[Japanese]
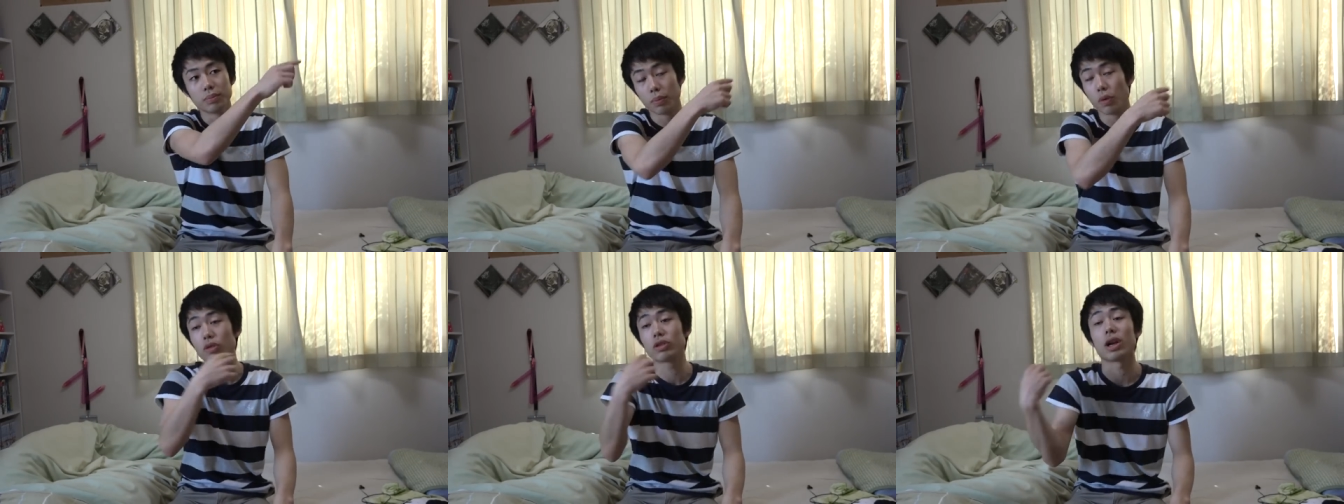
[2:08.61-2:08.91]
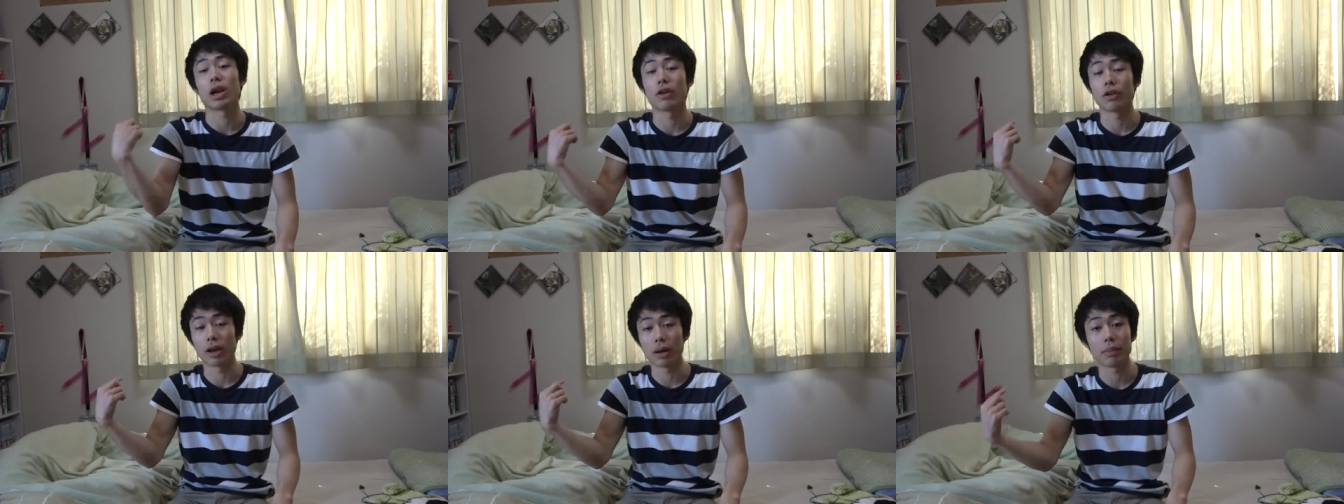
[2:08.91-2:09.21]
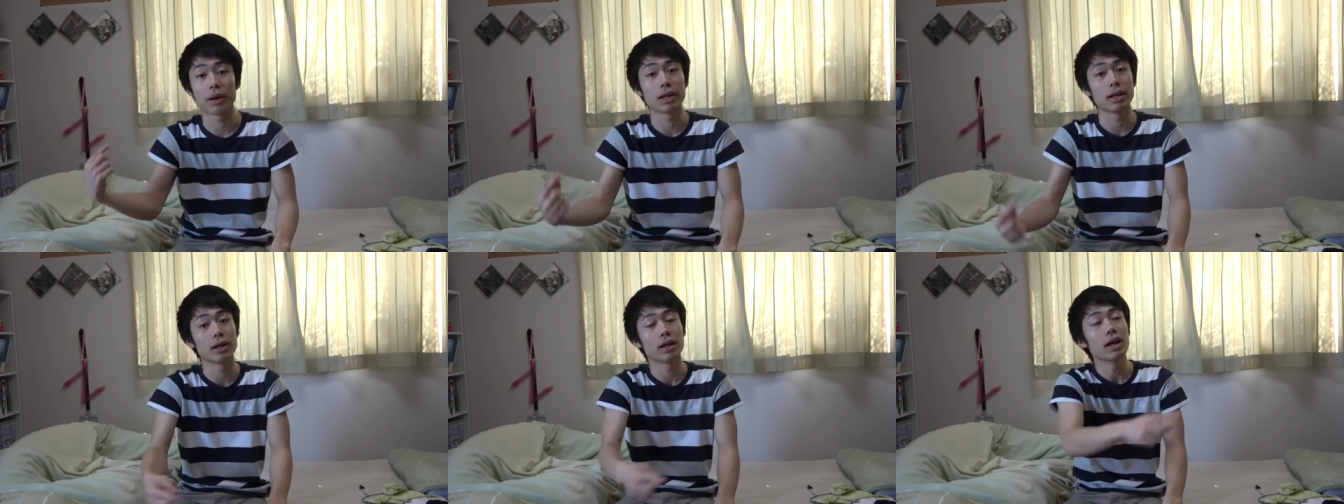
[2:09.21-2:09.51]
僕らの名
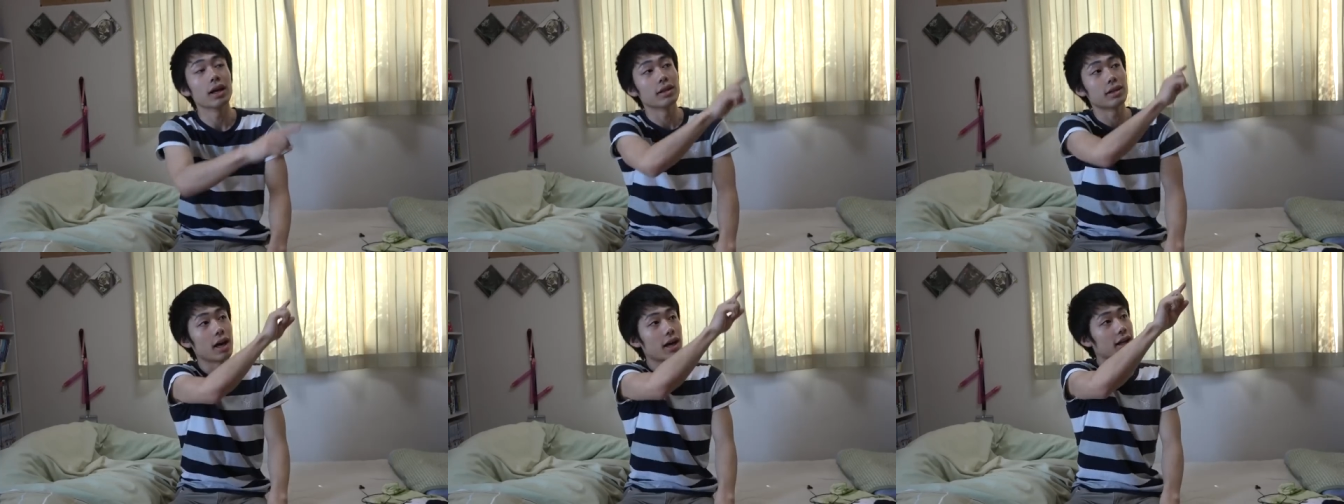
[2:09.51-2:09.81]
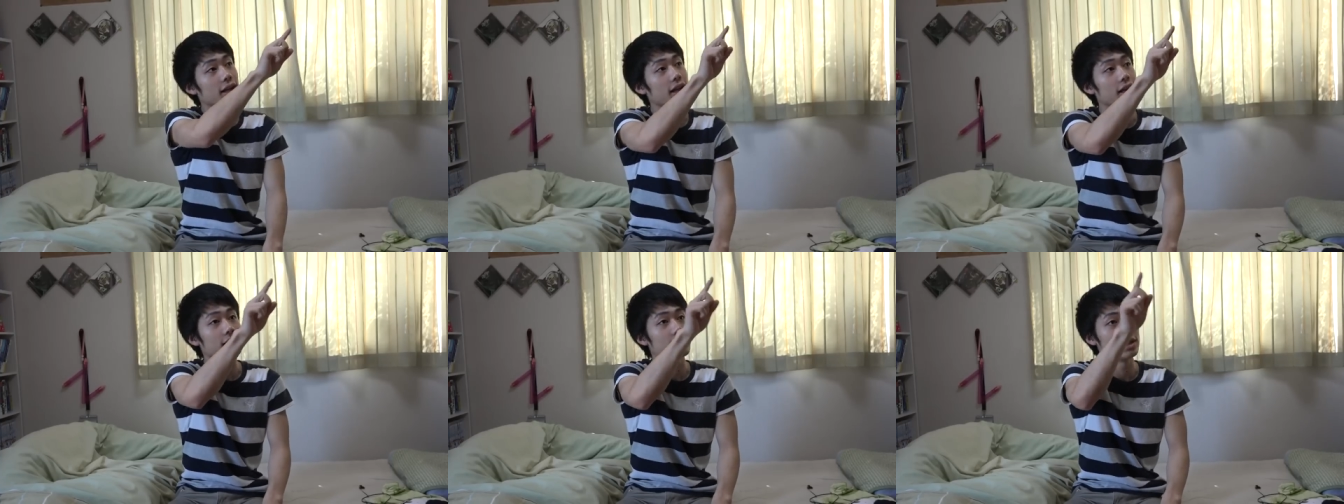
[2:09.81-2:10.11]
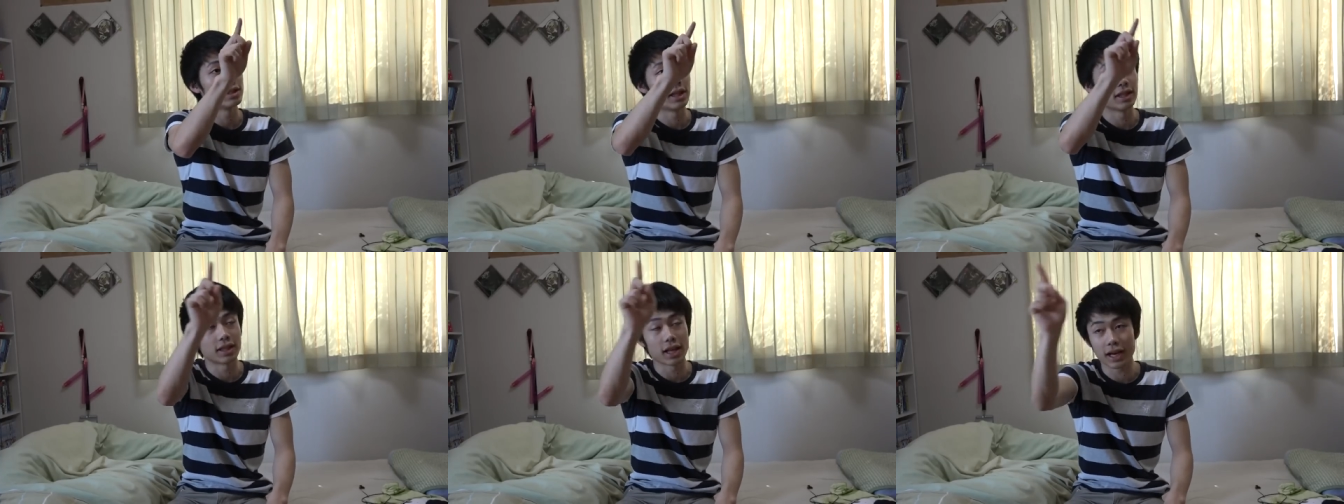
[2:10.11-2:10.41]
前で「誰々
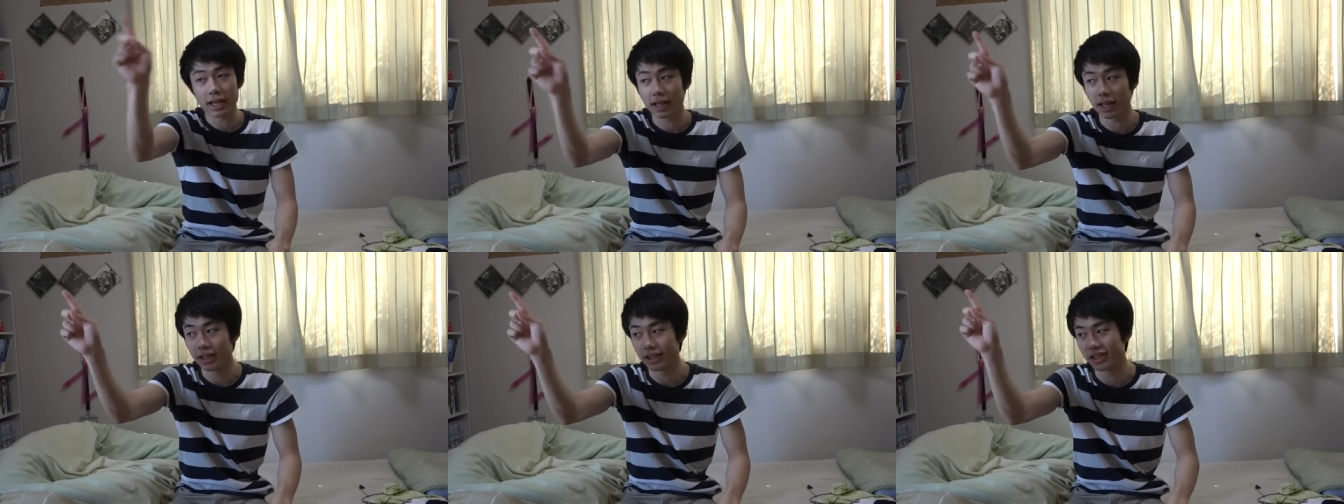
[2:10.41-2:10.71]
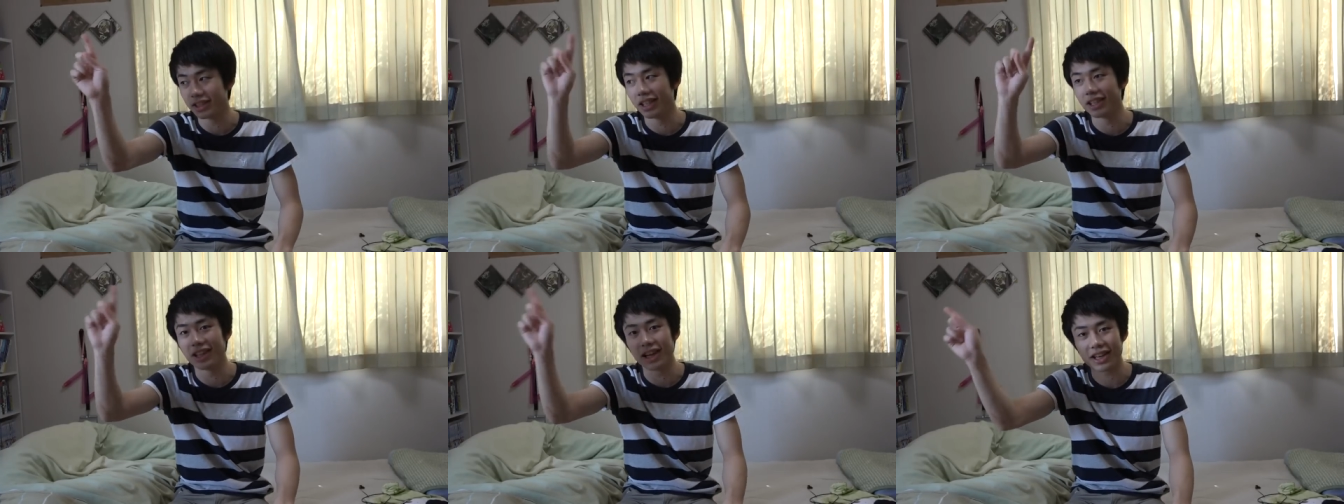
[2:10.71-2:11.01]
死ね誰々死ね